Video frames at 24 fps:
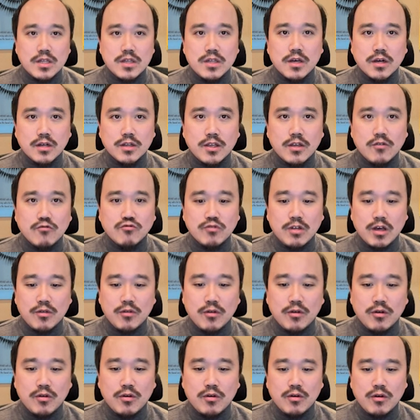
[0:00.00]
시작되고
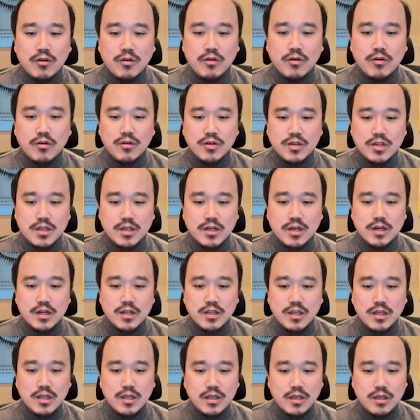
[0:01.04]
나서 어
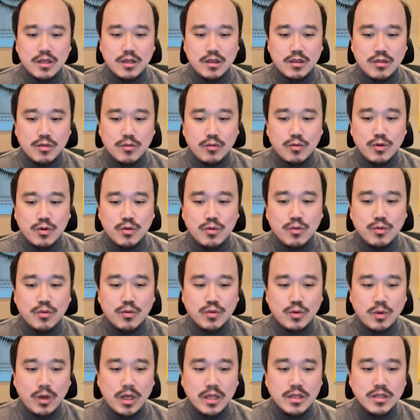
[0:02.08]
시간이
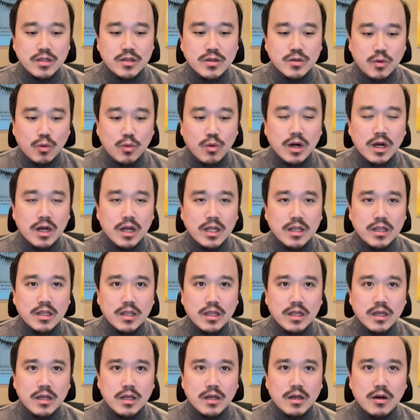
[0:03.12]
소요되는 동안
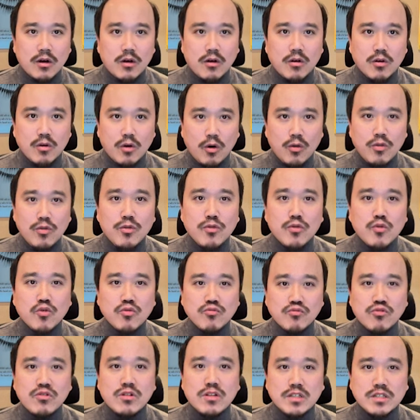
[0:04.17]
어
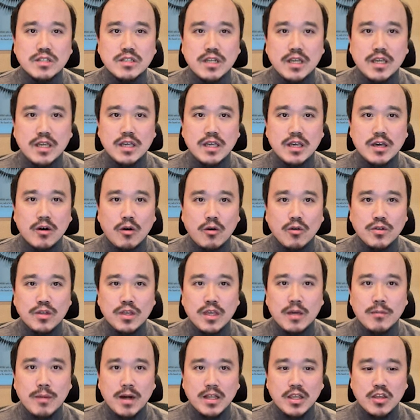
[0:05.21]
건조물들이
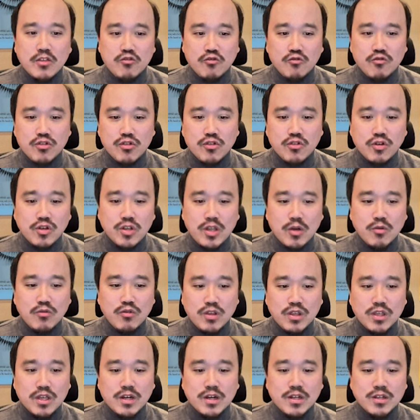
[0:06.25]
어디에 많이 축적이 되고
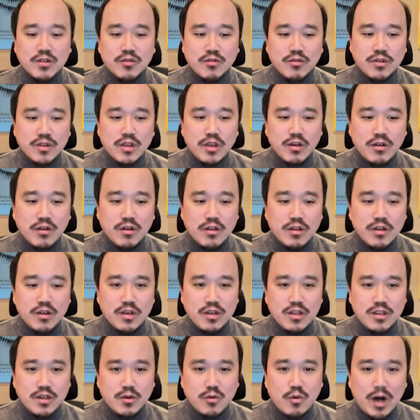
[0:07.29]
있냐라는 건데요.
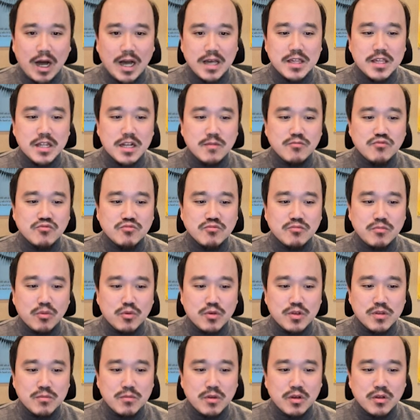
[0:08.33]
이제 과실 부분
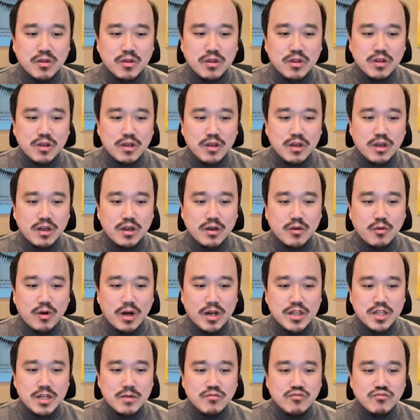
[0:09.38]
보시면
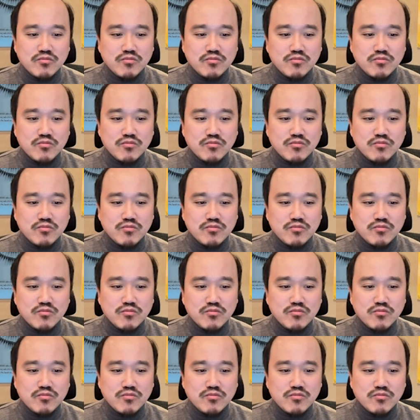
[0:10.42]
과실